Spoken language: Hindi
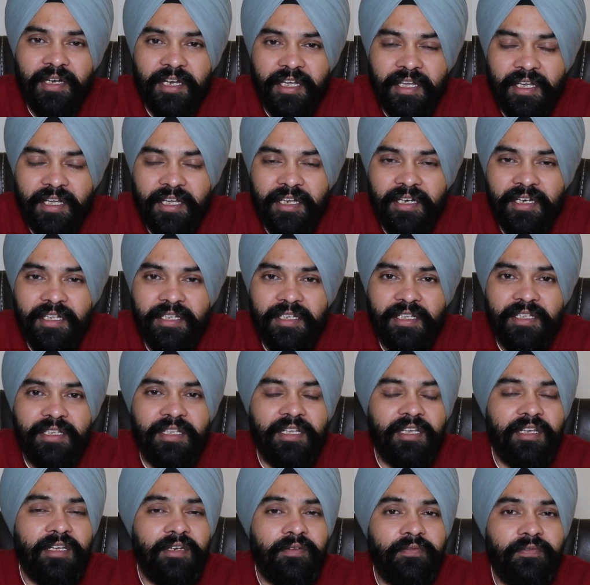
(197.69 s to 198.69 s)
लिख के नहीं
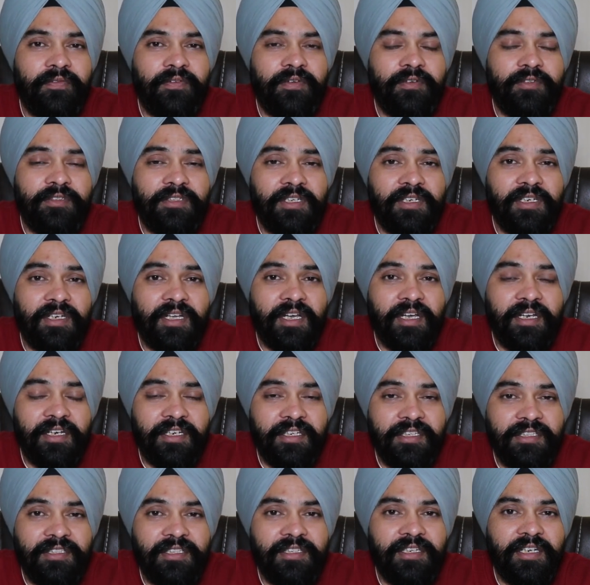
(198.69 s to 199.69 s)
देते कि रिफ्यूज़ल का
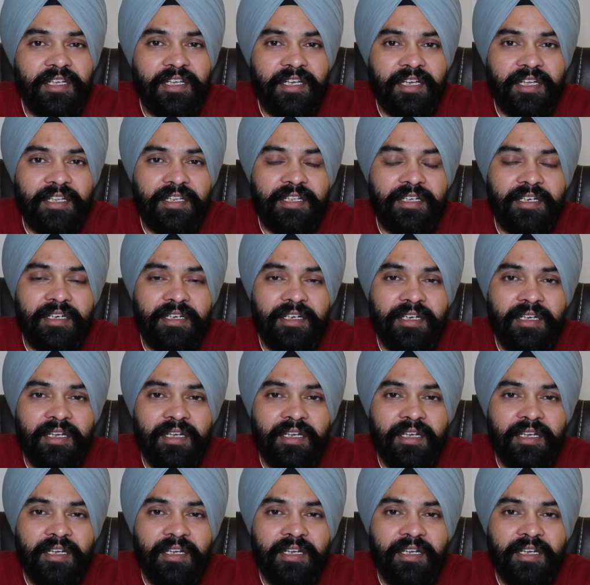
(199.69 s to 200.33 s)
रीज़न क्या था